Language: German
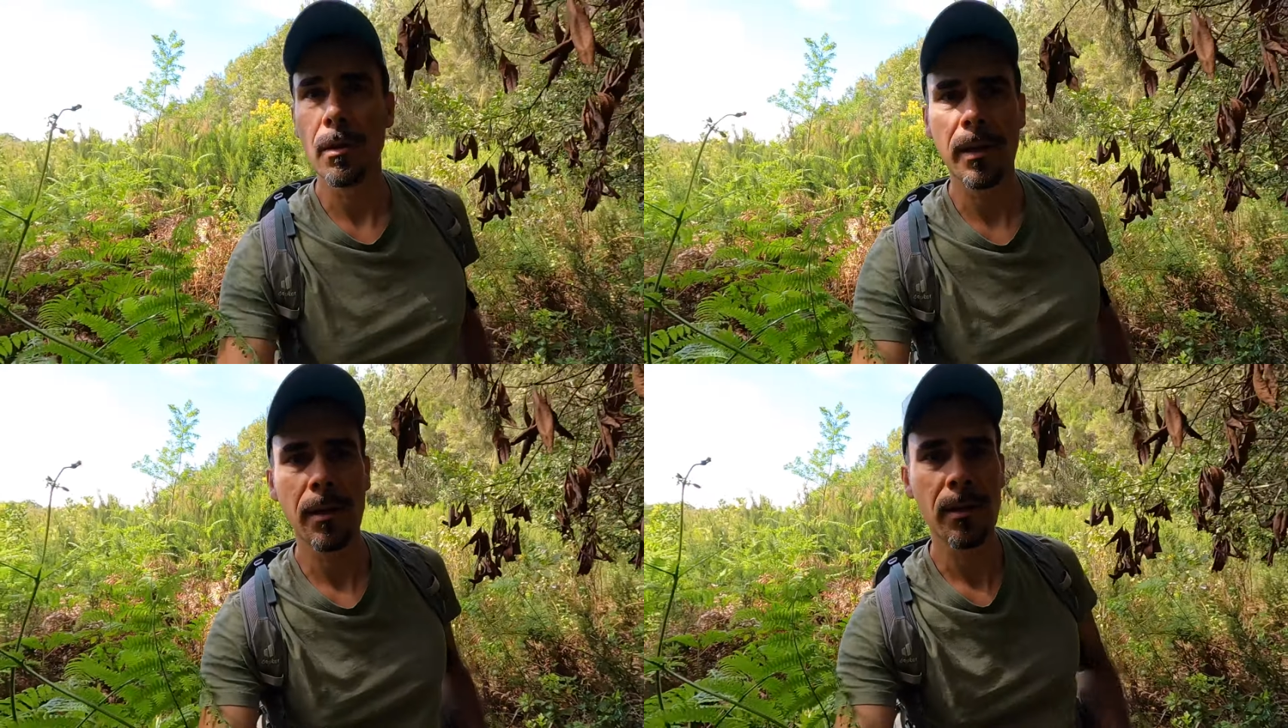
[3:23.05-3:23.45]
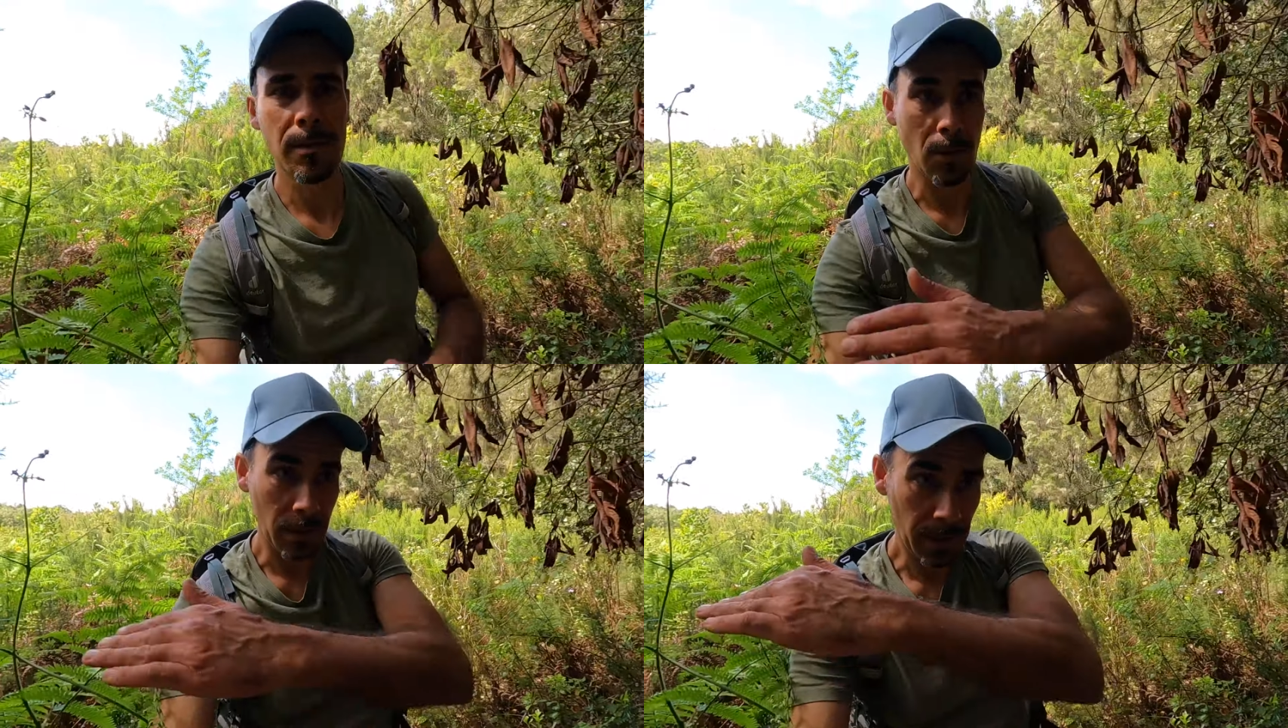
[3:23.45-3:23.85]
Okay,
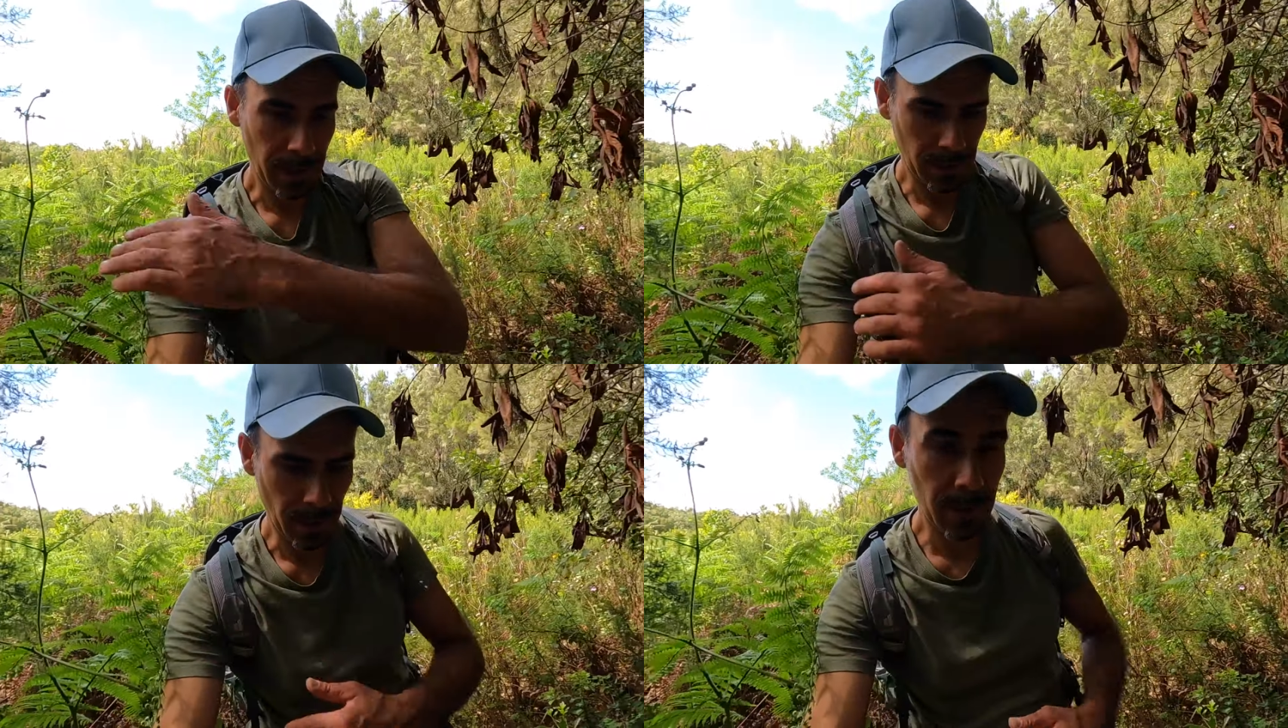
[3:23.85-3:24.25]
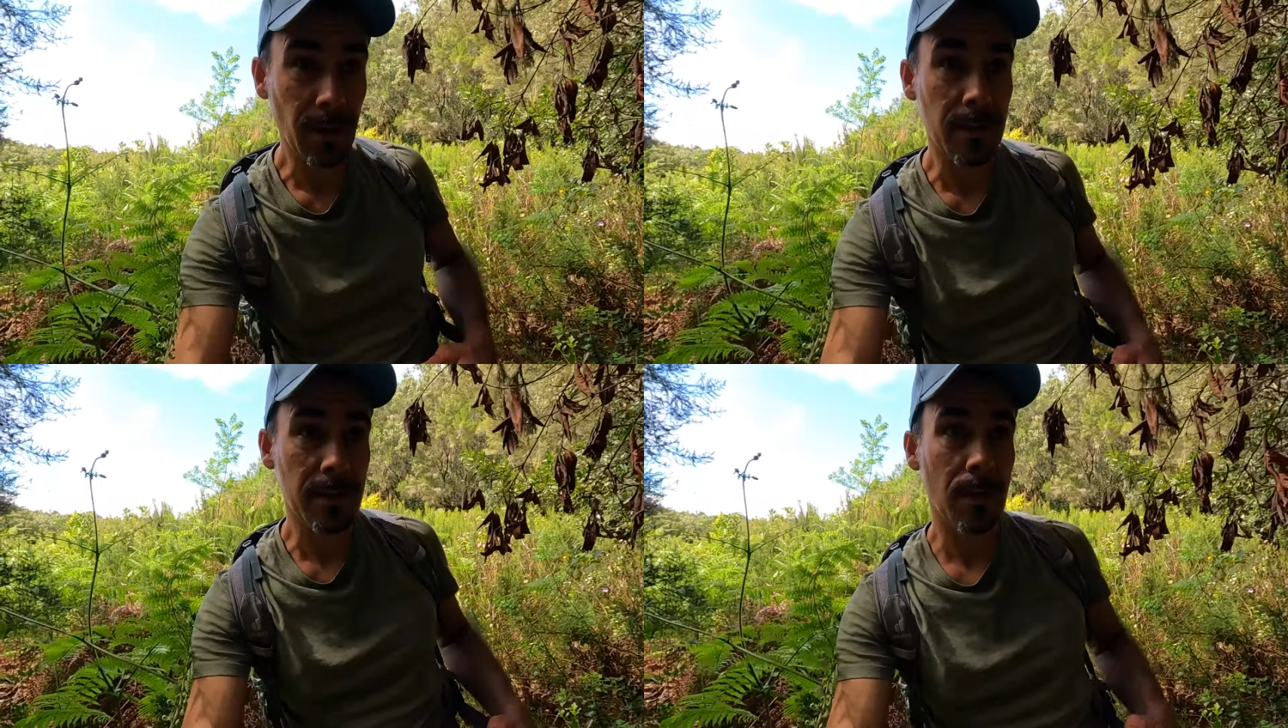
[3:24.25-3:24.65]
Sonne, rechte
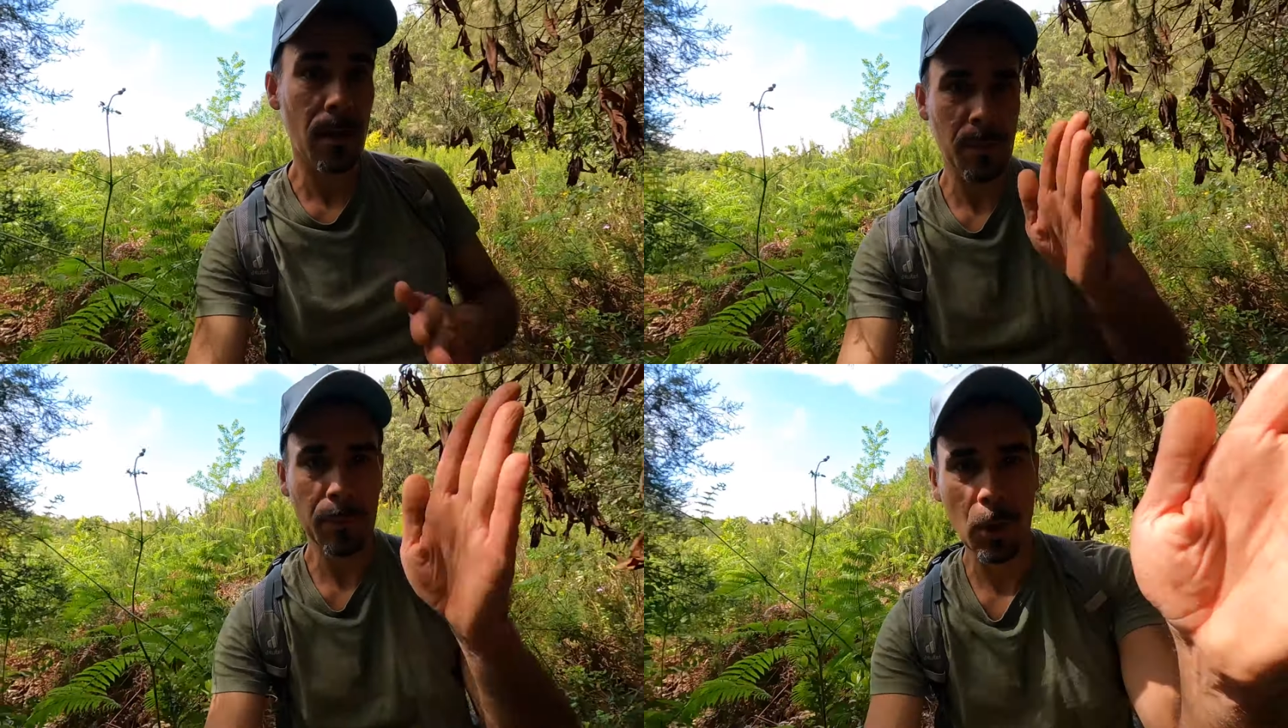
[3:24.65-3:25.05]
Hand, alles klar. Ich bin